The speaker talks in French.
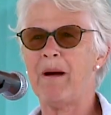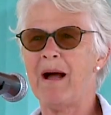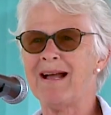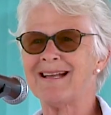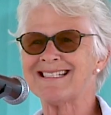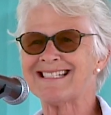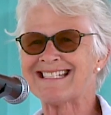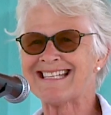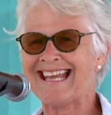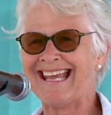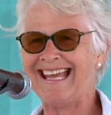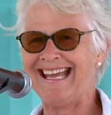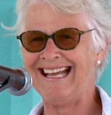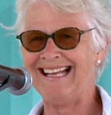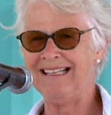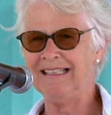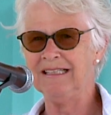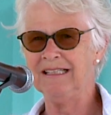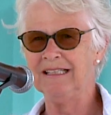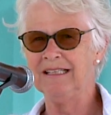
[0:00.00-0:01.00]

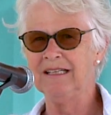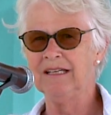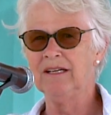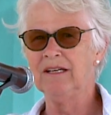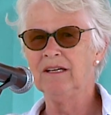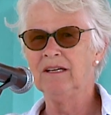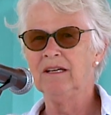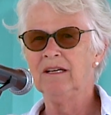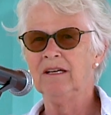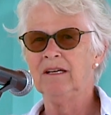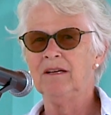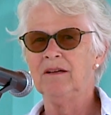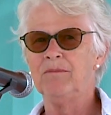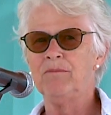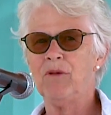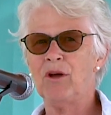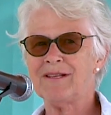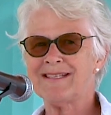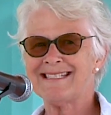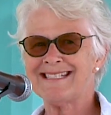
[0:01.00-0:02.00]
passerelle
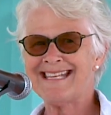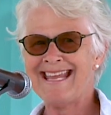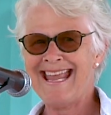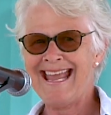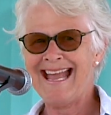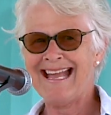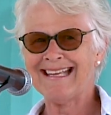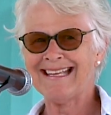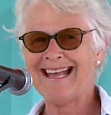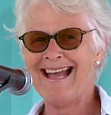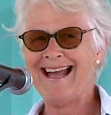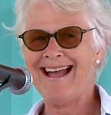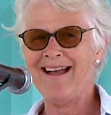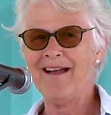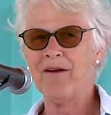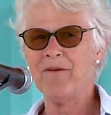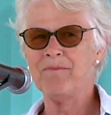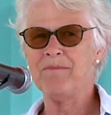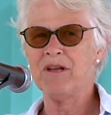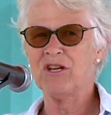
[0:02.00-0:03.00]
me tient à
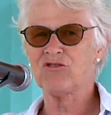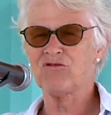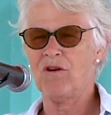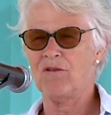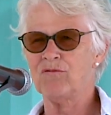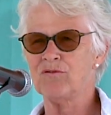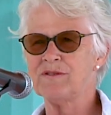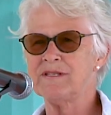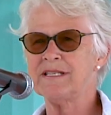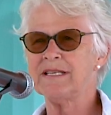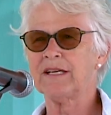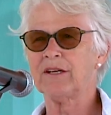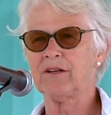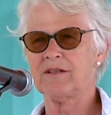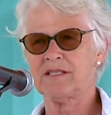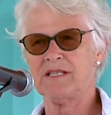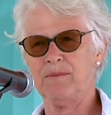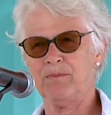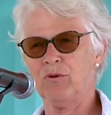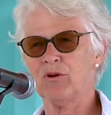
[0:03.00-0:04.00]
cœur, mais je vais vous dire
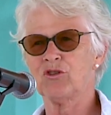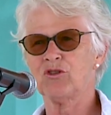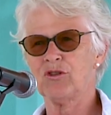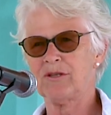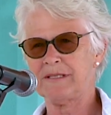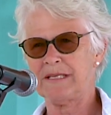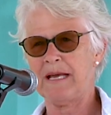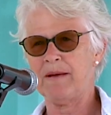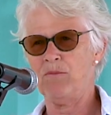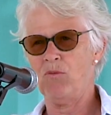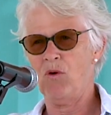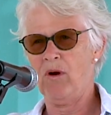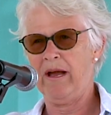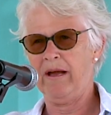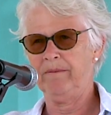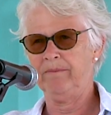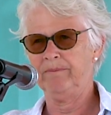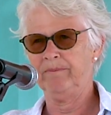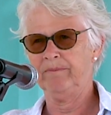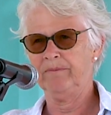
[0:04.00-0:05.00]
que c'est pas juste à moi.
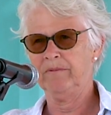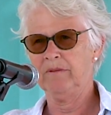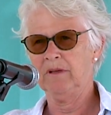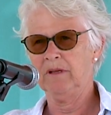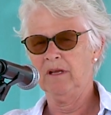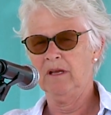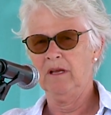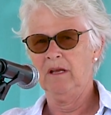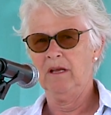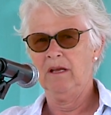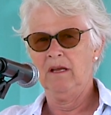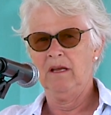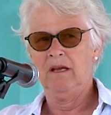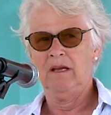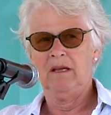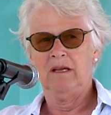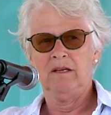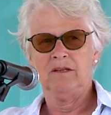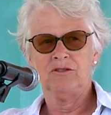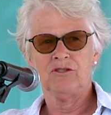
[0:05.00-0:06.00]

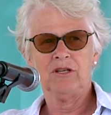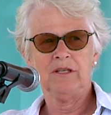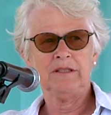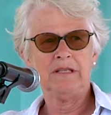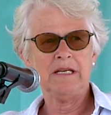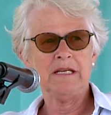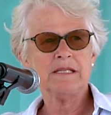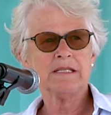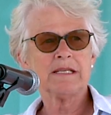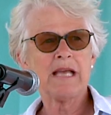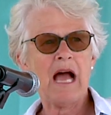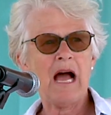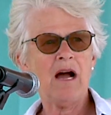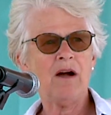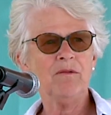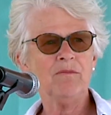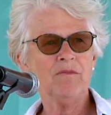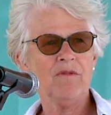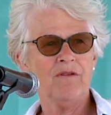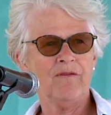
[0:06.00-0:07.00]
J'ai des
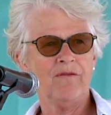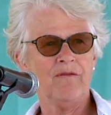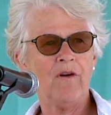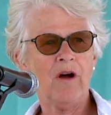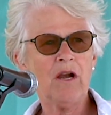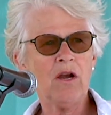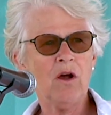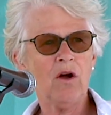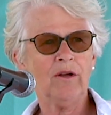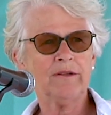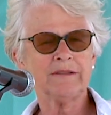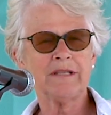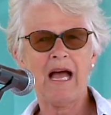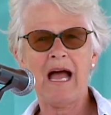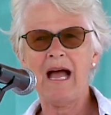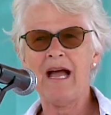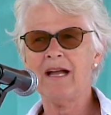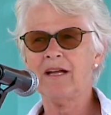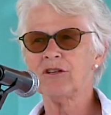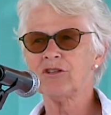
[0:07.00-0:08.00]
armes
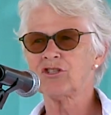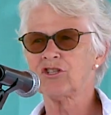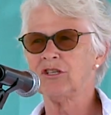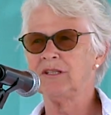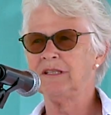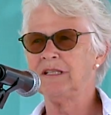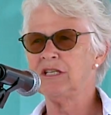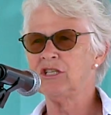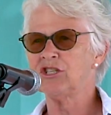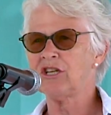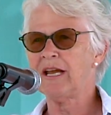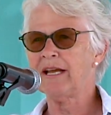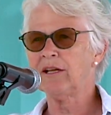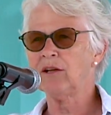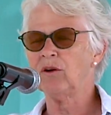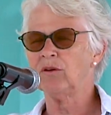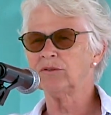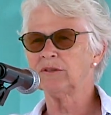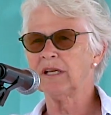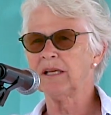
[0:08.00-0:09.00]
volontaires, j'ai des gens
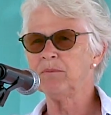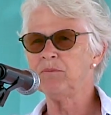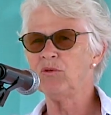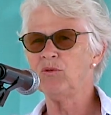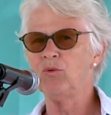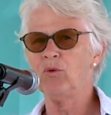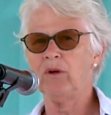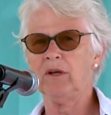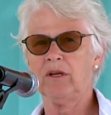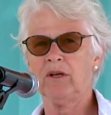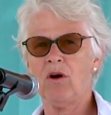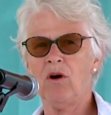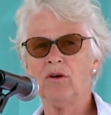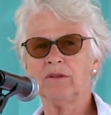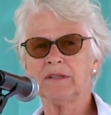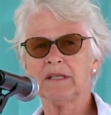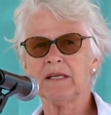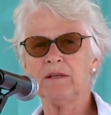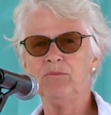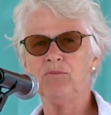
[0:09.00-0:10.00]
qui ont
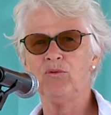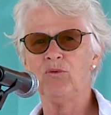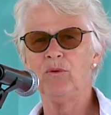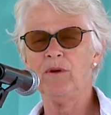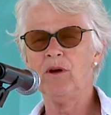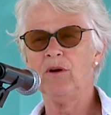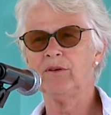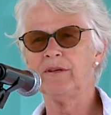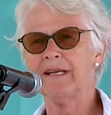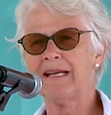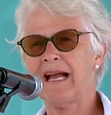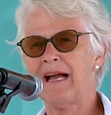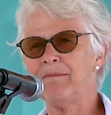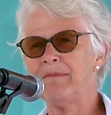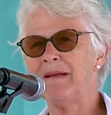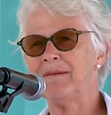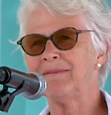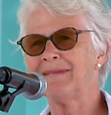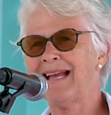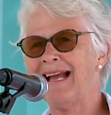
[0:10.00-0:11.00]
contribué. On a quand même